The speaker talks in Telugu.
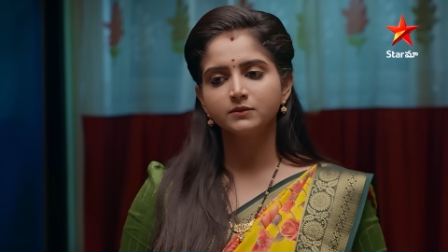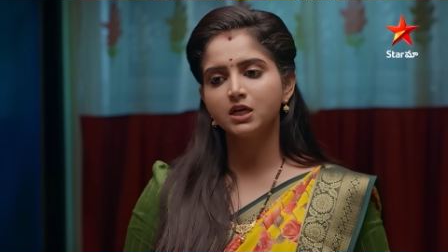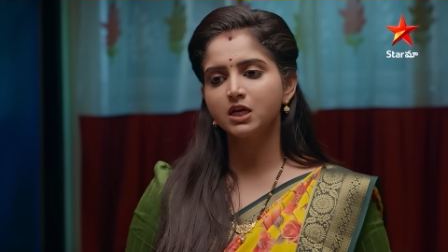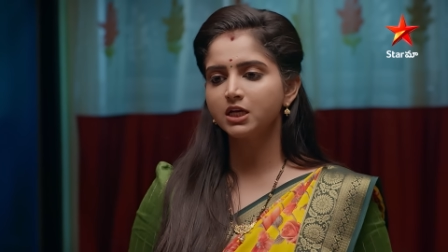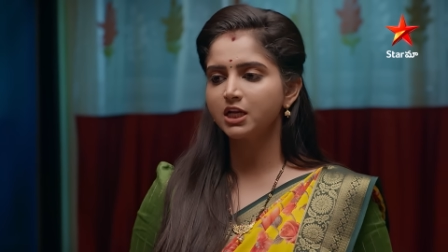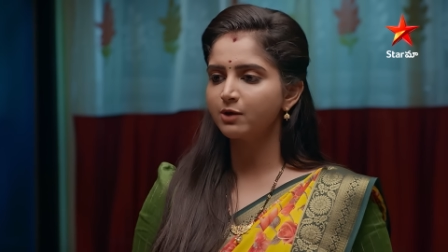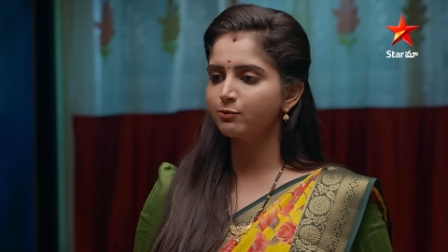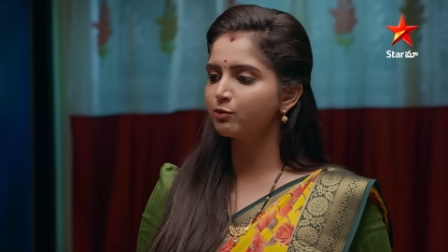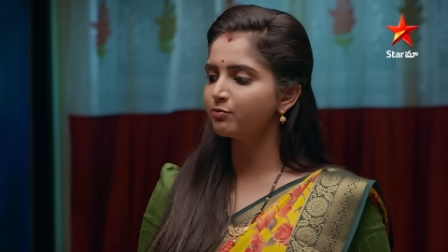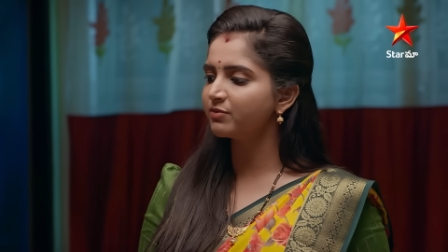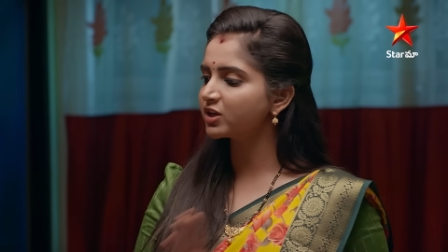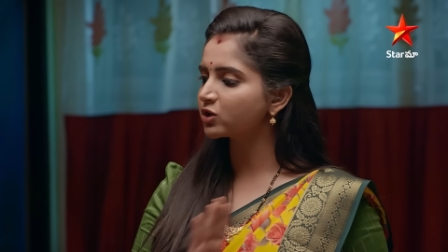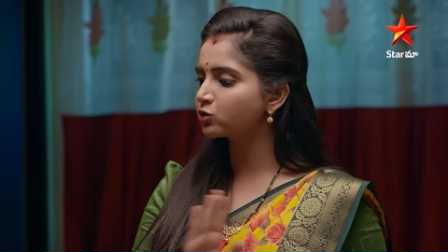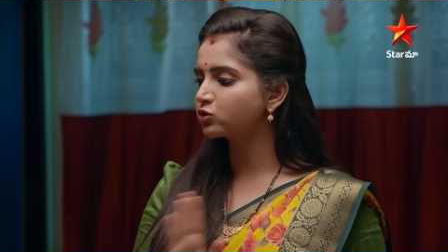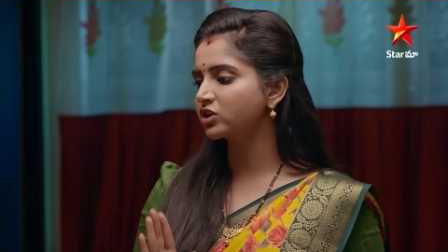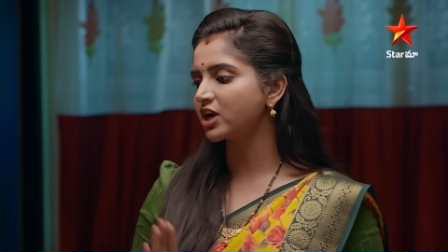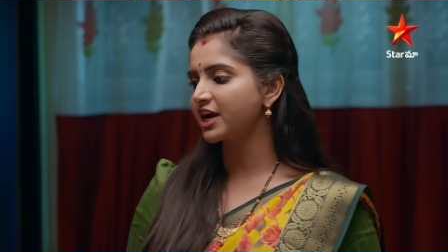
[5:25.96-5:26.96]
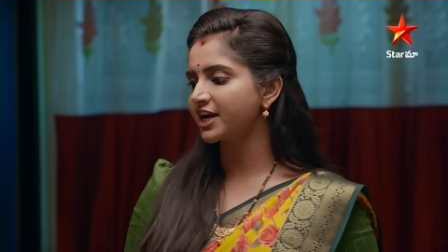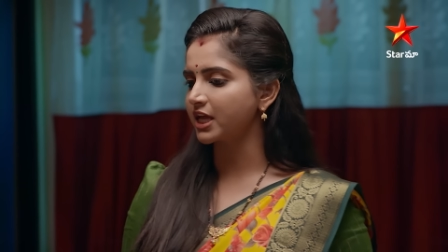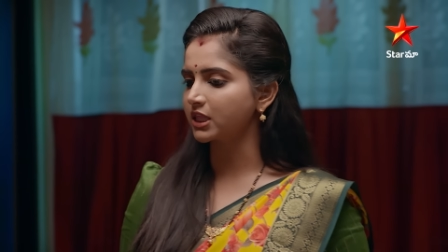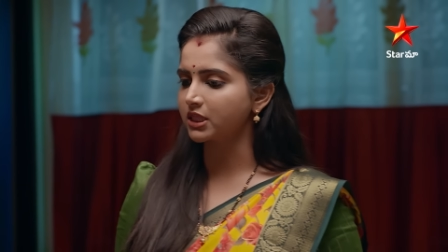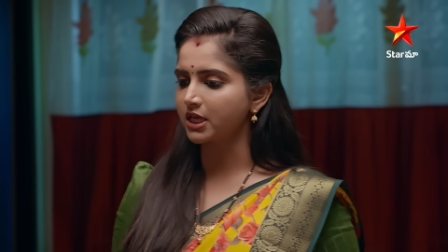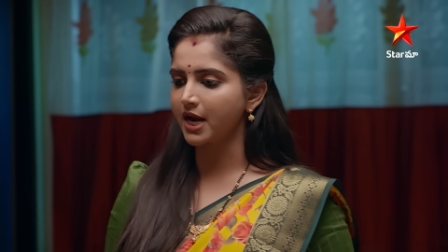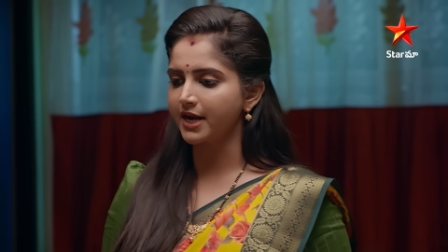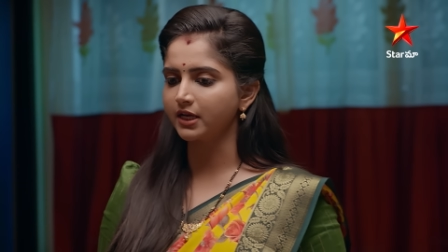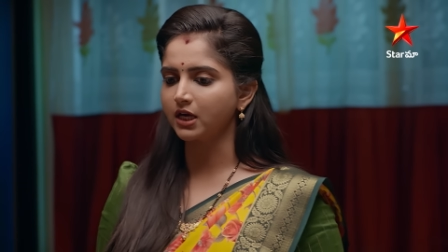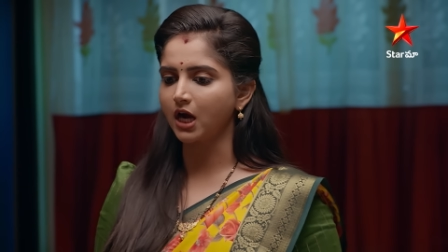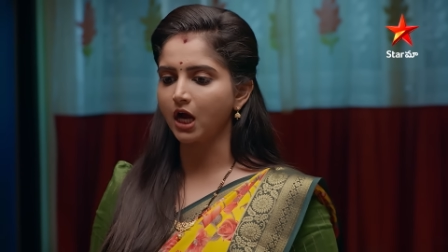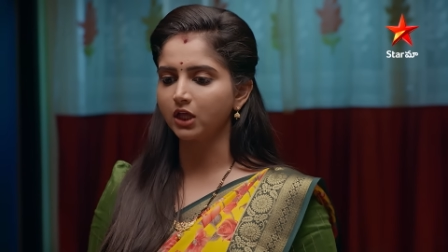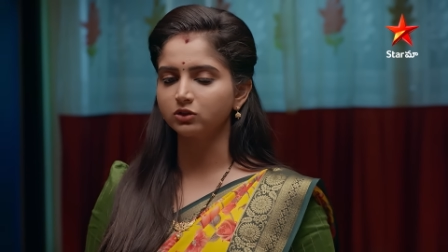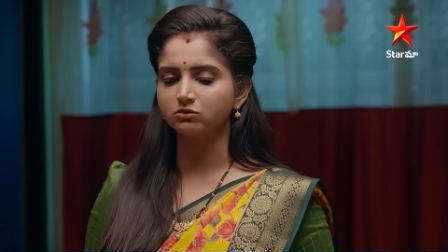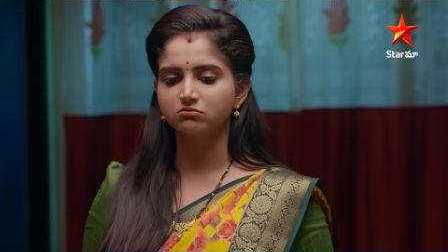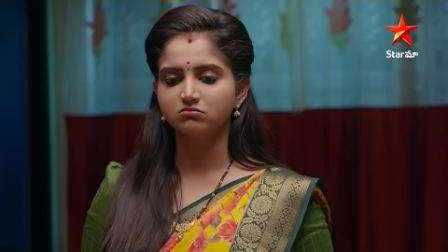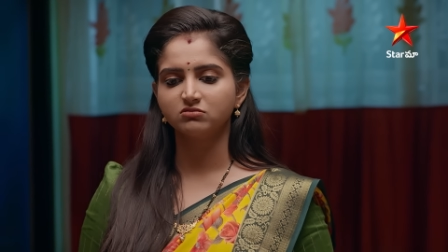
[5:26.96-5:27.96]
నేనేమీ మీ రుద్రాని అత్తయ్యని
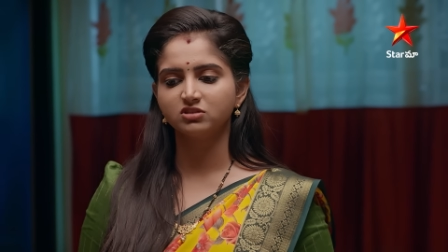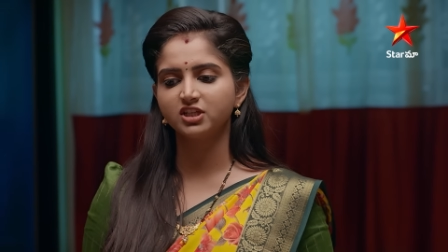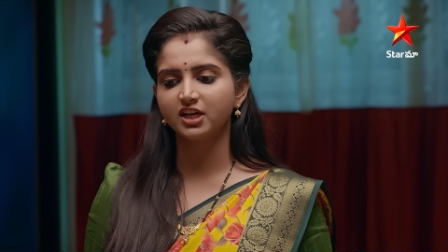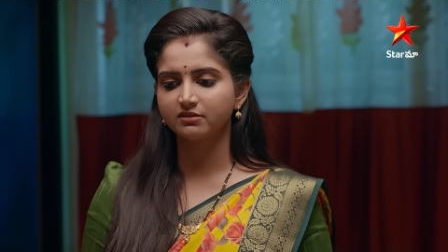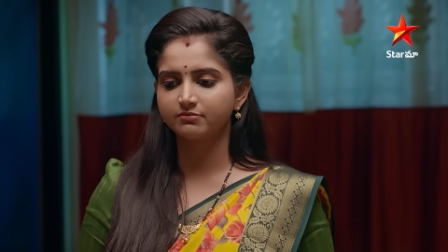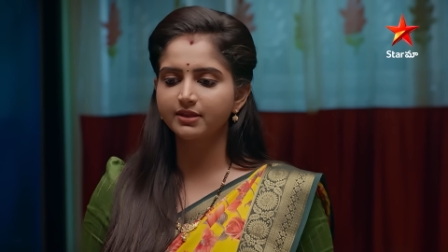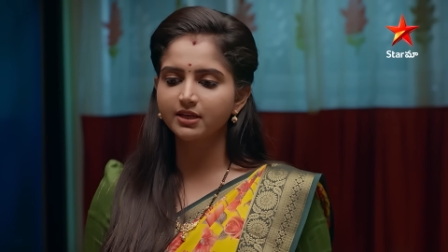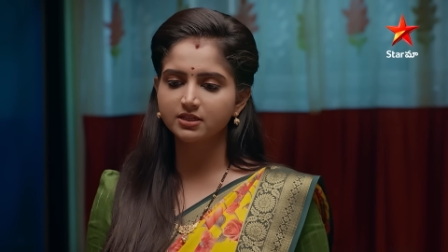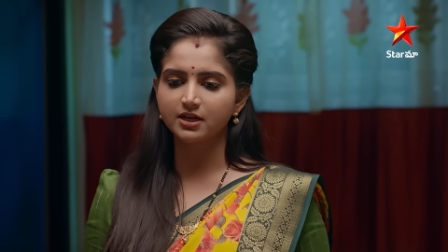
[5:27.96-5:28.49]
కాదు చెప్తే